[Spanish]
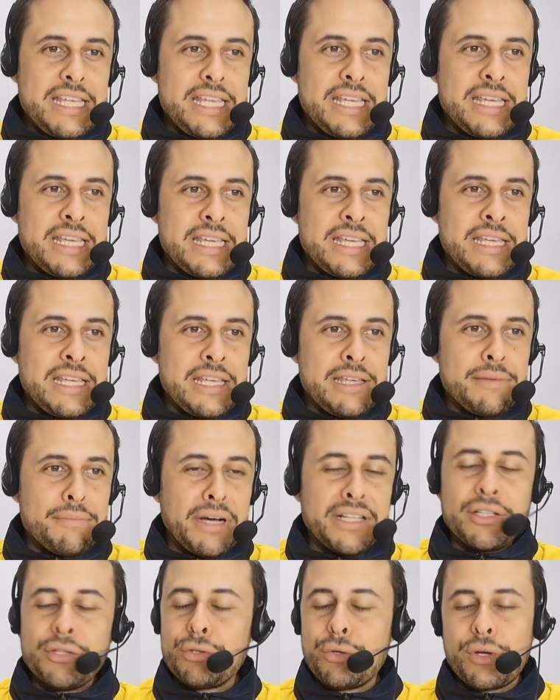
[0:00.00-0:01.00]
y
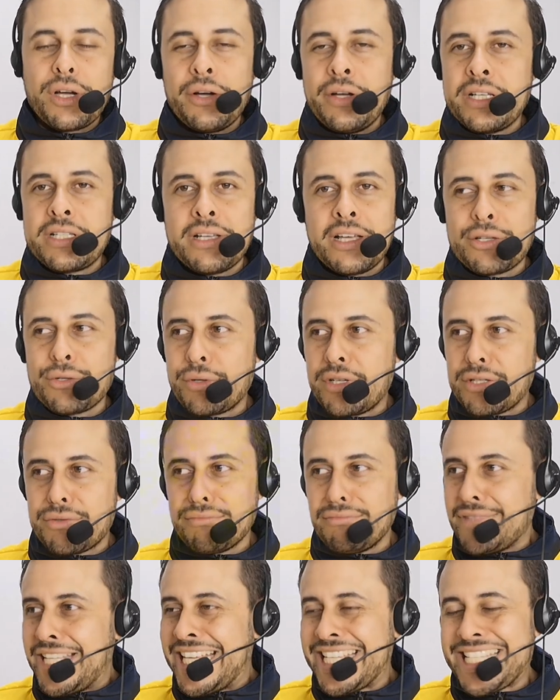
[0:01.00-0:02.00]
manda otro cabezazo que
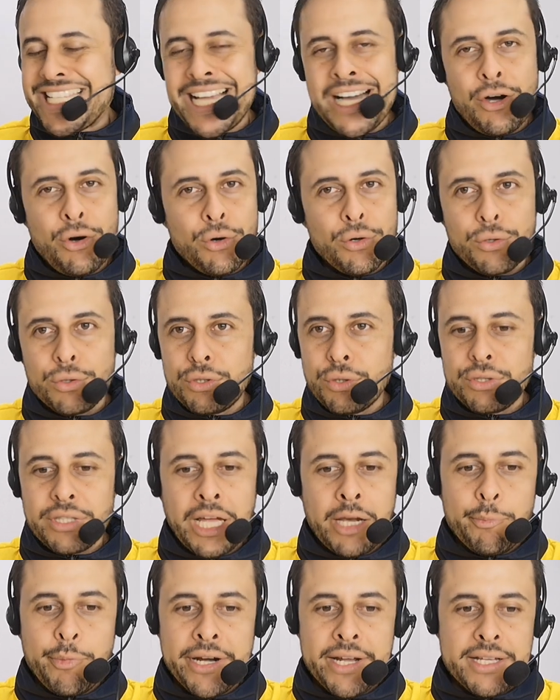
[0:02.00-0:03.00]
es un desahogo
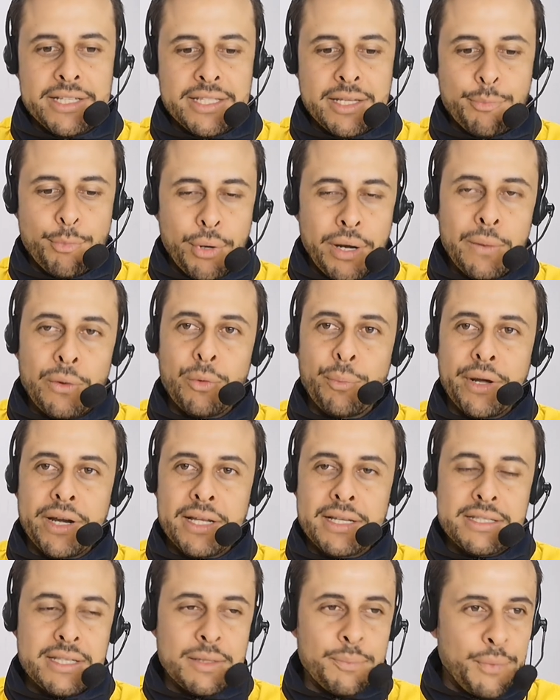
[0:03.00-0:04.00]
total para este pueblo,
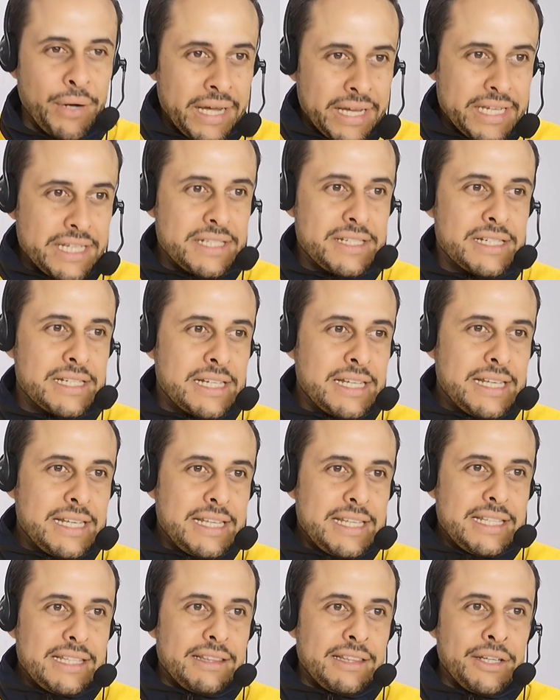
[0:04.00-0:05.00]
para este país.
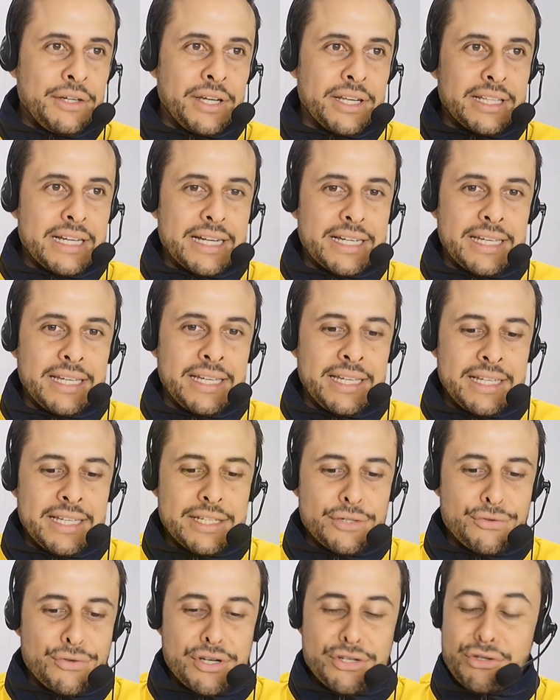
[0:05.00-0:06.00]
De verdad
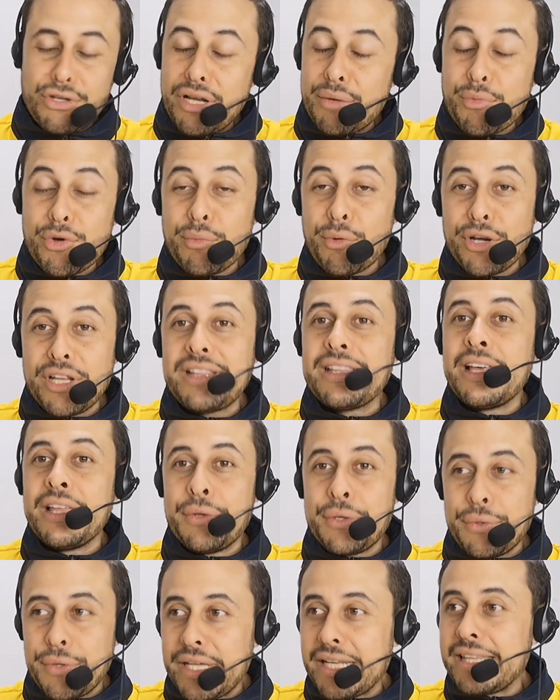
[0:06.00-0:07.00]
que es una historia muy bonita
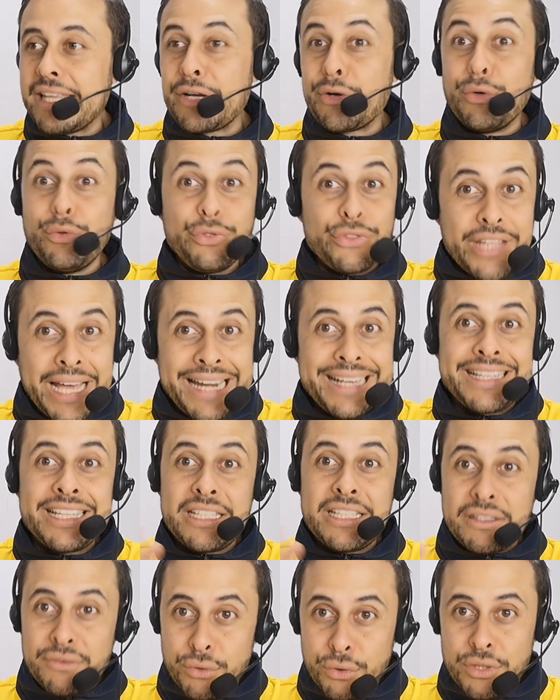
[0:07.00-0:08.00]
de vivir, de contar,
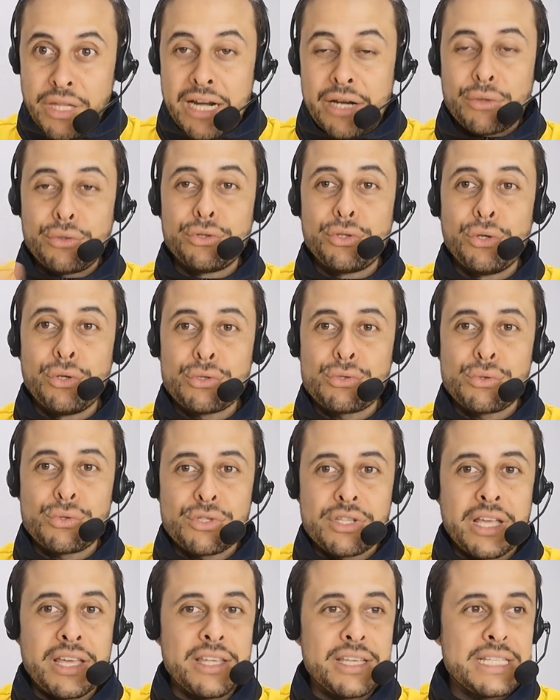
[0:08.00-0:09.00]
de disfrutar con todos
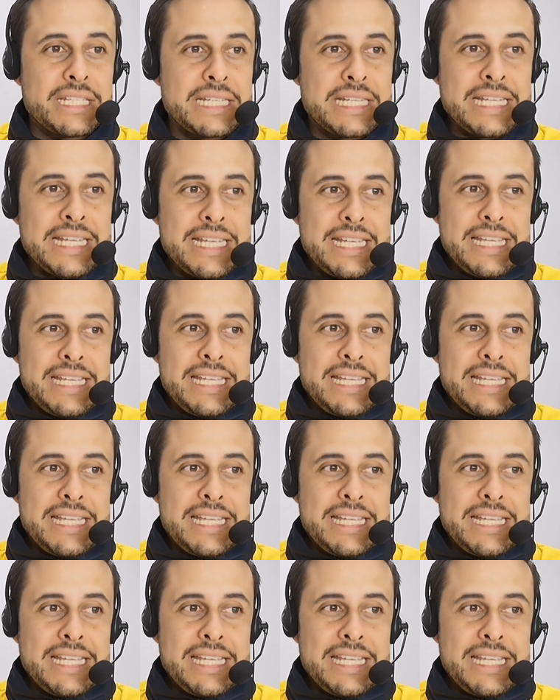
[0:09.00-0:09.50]
ustedes.